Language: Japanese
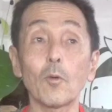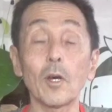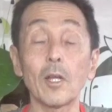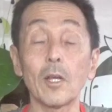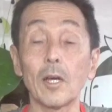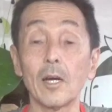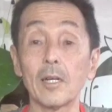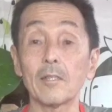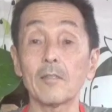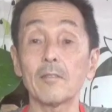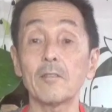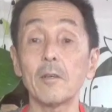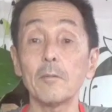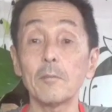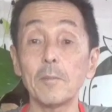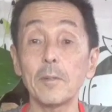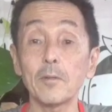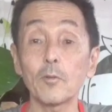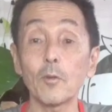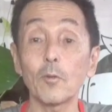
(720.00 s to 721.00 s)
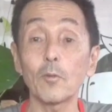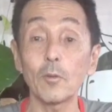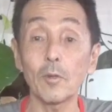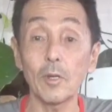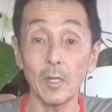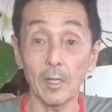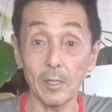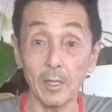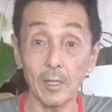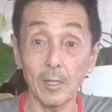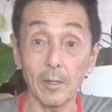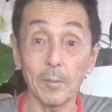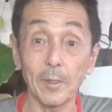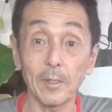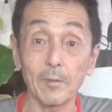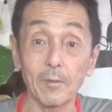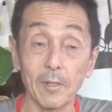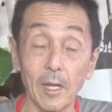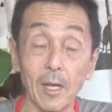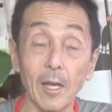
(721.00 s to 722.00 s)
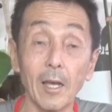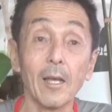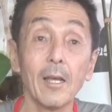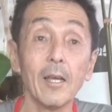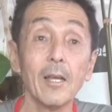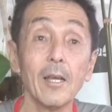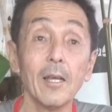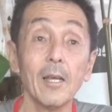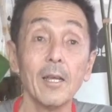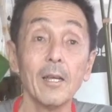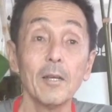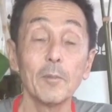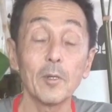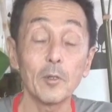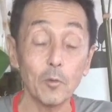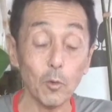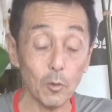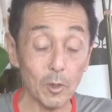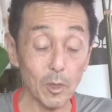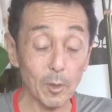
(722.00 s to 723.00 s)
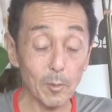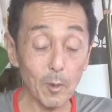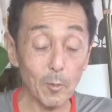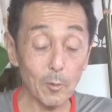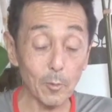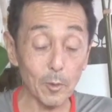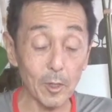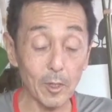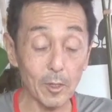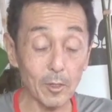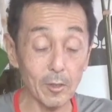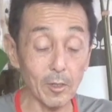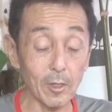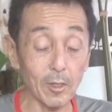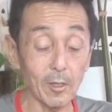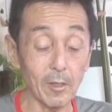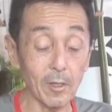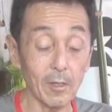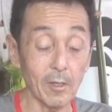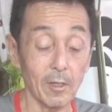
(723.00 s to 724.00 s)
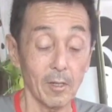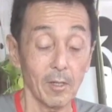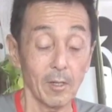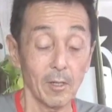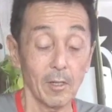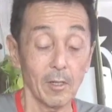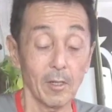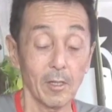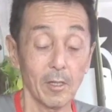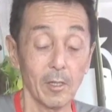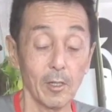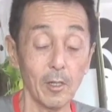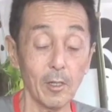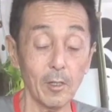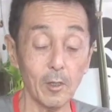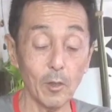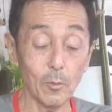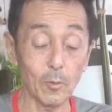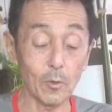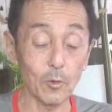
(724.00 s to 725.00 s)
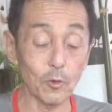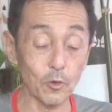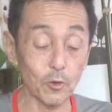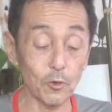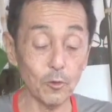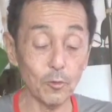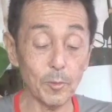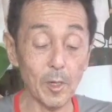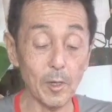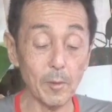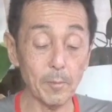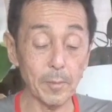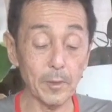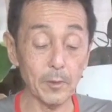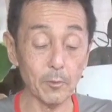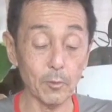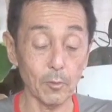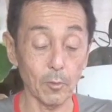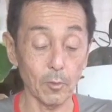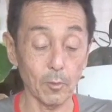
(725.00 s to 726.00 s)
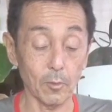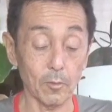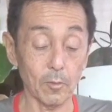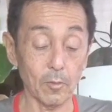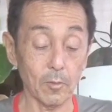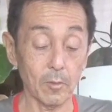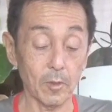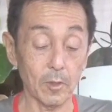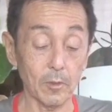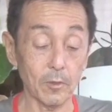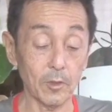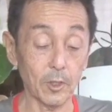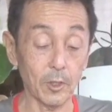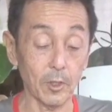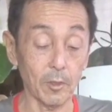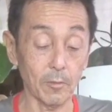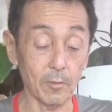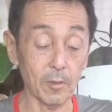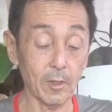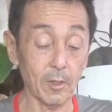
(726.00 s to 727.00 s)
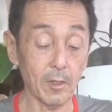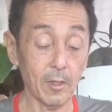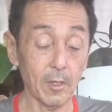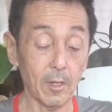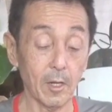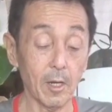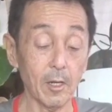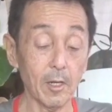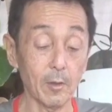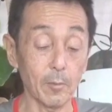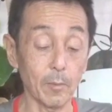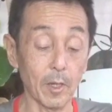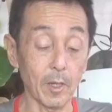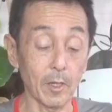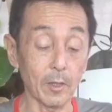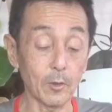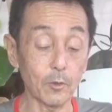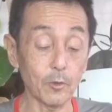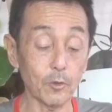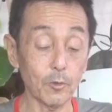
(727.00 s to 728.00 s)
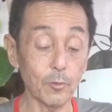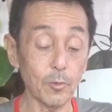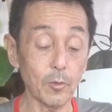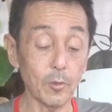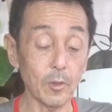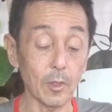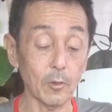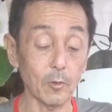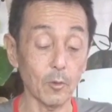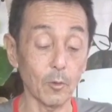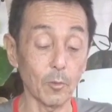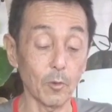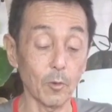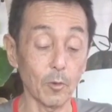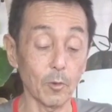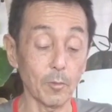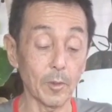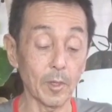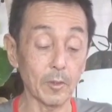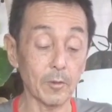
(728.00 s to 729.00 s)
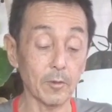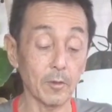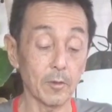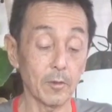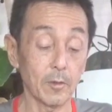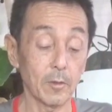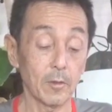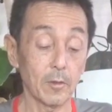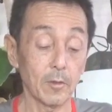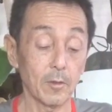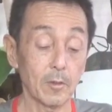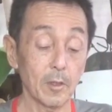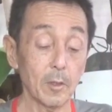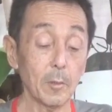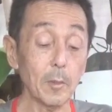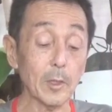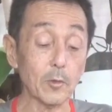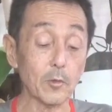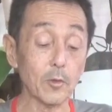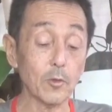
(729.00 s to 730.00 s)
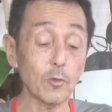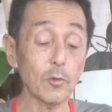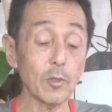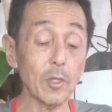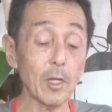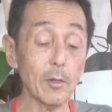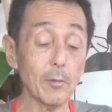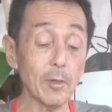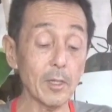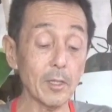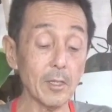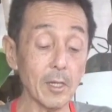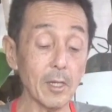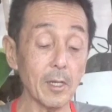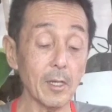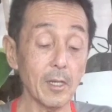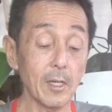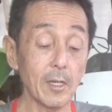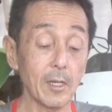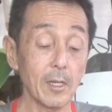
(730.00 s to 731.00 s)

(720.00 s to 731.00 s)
から8000ペソぐらいになりますね。そんなもんも入れても10万ペソでしたよね、あれば十分だと思います。でスクーターはね、